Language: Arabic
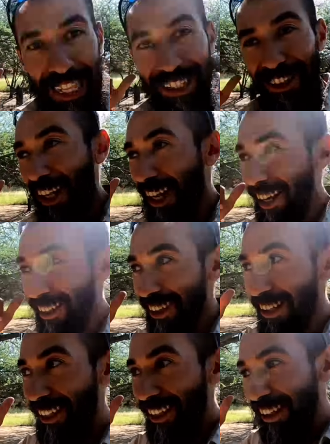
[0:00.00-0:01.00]
هذه الحجره
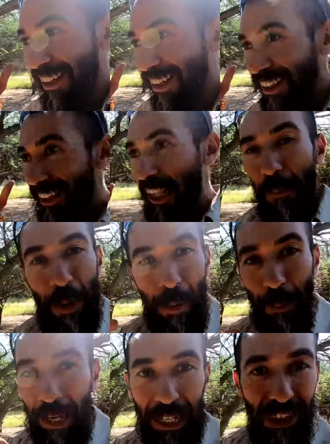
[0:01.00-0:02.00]
هذه دابا
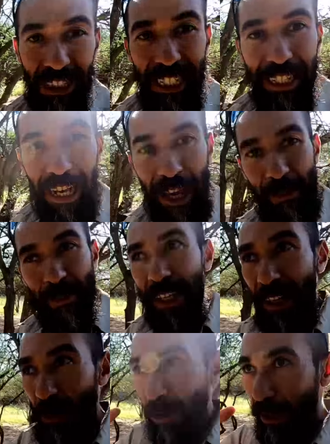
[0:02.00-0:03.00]
ما بقاش التخيام
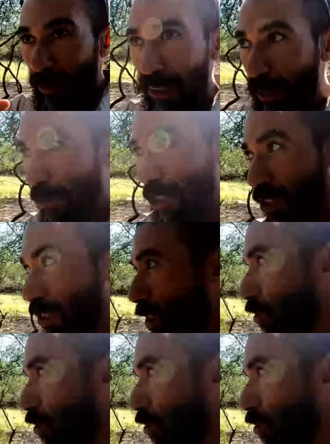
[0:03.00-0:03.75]
ولا بنادم تيجي